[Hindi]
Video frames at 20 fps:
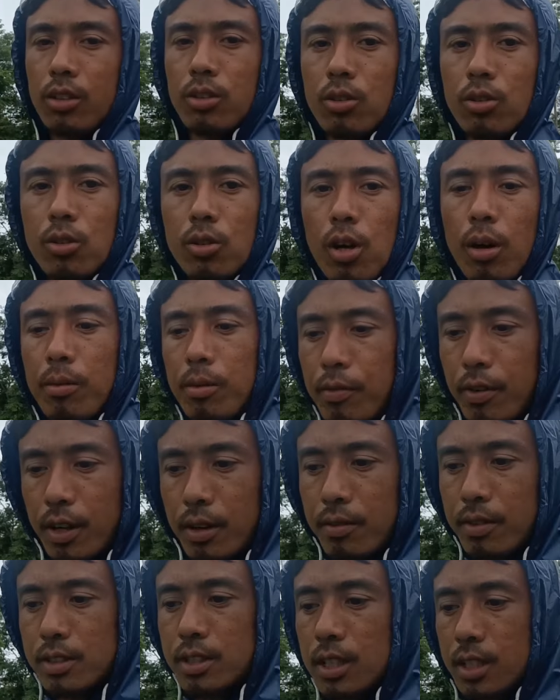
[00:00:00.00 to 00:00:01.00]
तो अभी
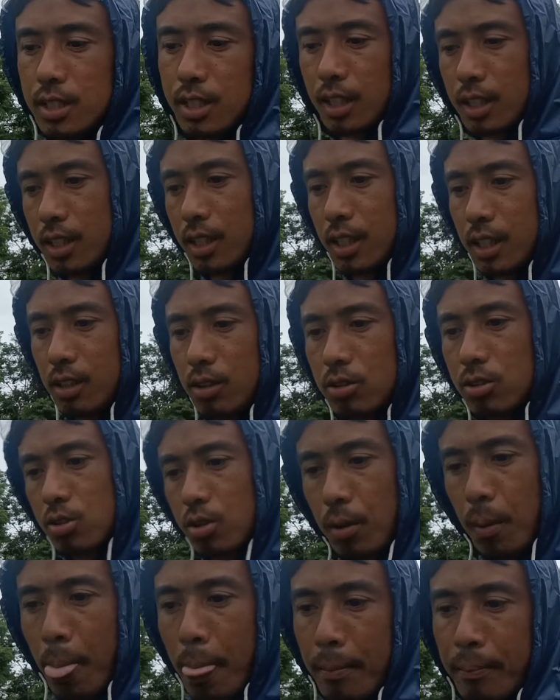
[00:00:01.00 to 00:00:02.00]
फटाफट से चलते हैं
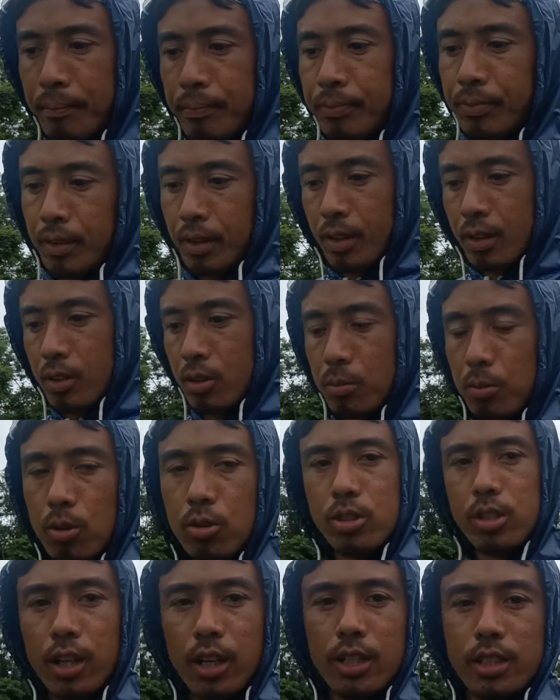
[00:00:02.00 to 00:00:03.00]
दोस्तों तो
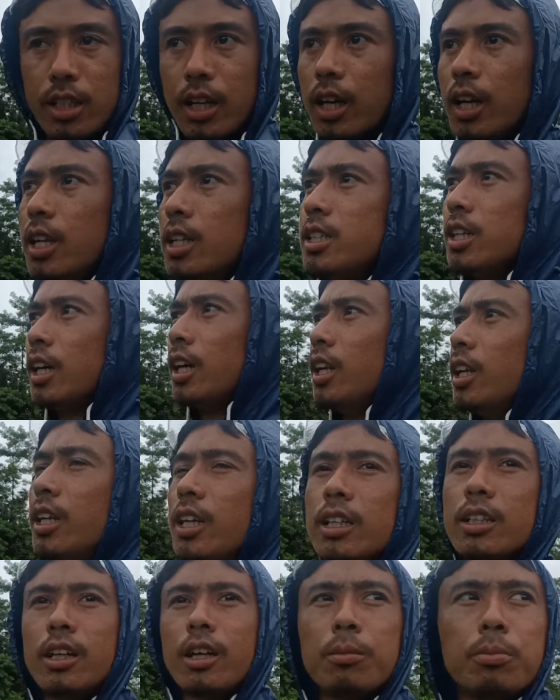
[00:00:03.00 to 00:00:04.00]
बहुत सारा जंगल ही जंगल है
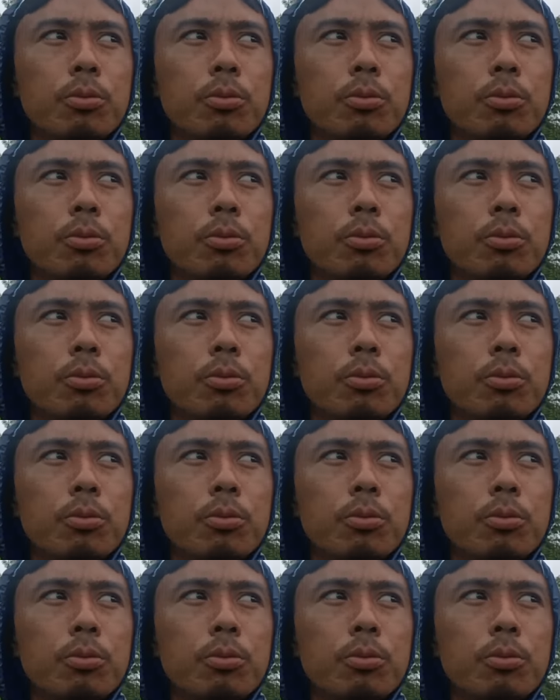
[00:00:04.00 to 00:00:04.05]
ये जगह